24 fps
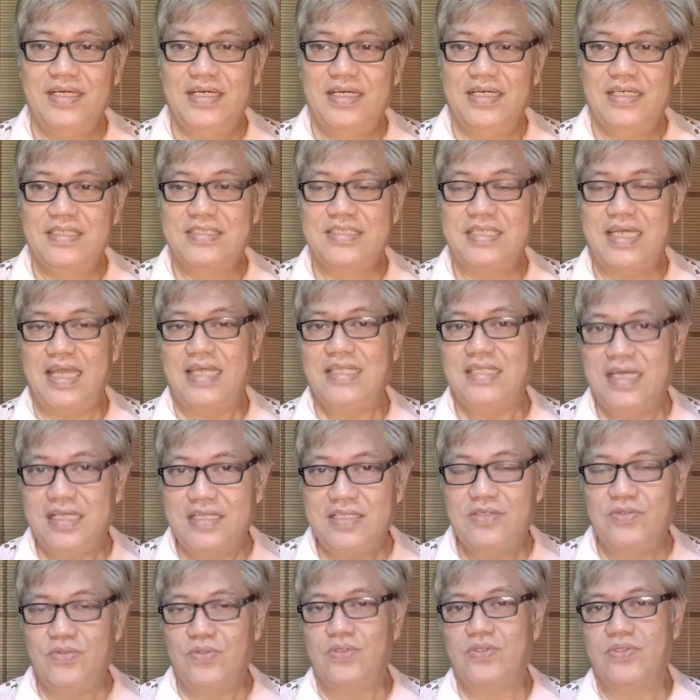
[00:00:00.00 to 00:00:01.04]
Sa edad
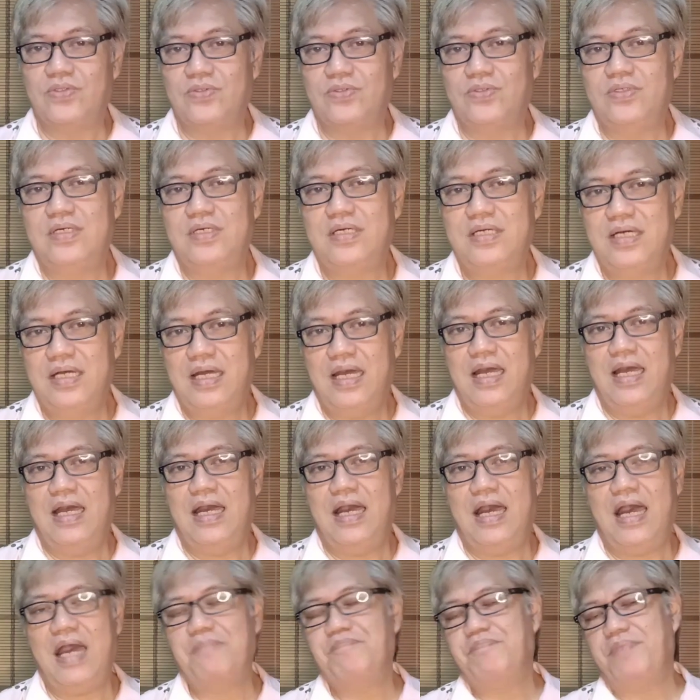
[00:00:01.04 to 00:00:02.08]
kong to,
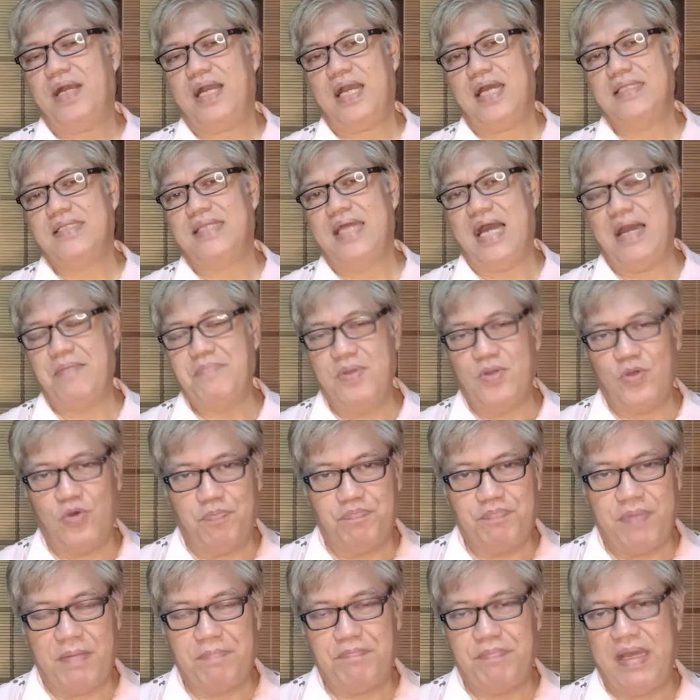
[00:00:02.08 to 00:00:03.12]
apakadami ko
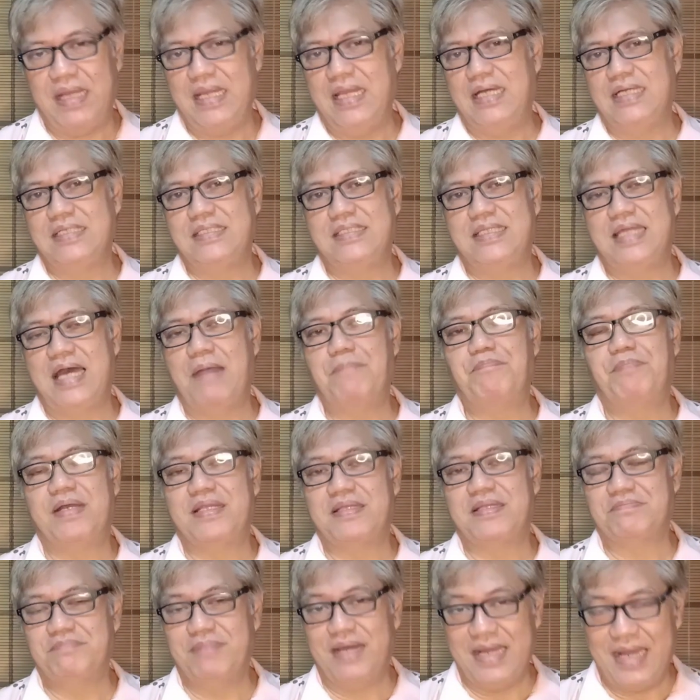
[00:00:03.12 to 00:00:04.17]
pa palang dapat
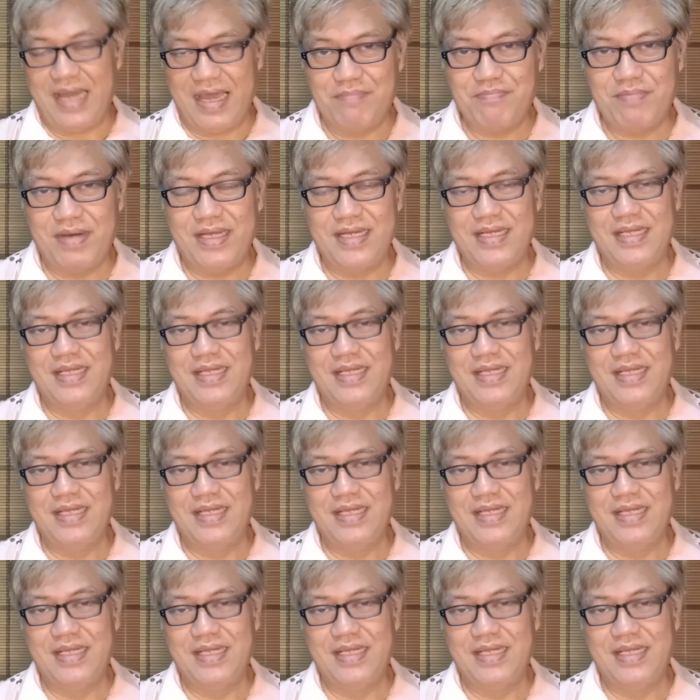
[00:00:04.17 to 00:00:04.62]
malaman.